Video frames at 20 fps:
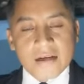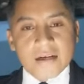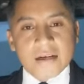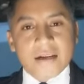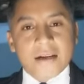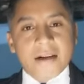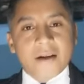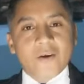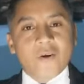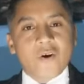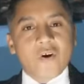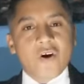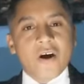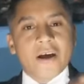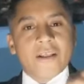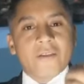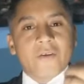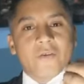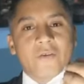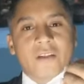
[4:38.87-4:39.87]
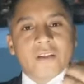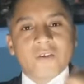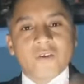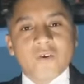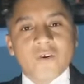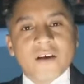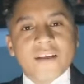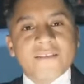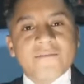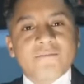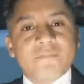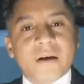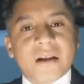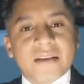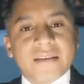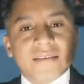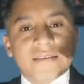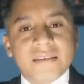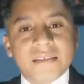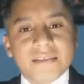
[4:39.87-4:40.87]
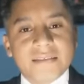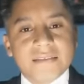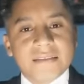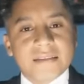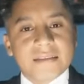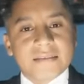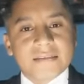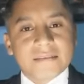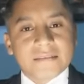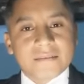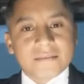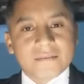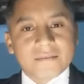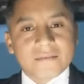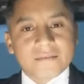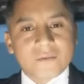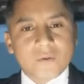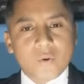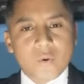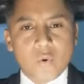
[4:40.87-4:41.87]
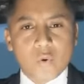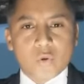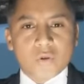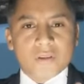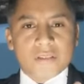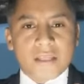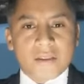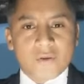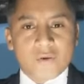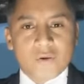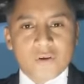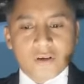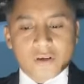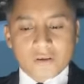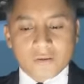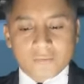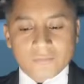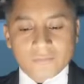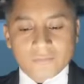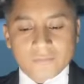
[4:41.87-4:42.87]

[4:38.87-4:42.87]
recoge donde no esparciste. Hurtador,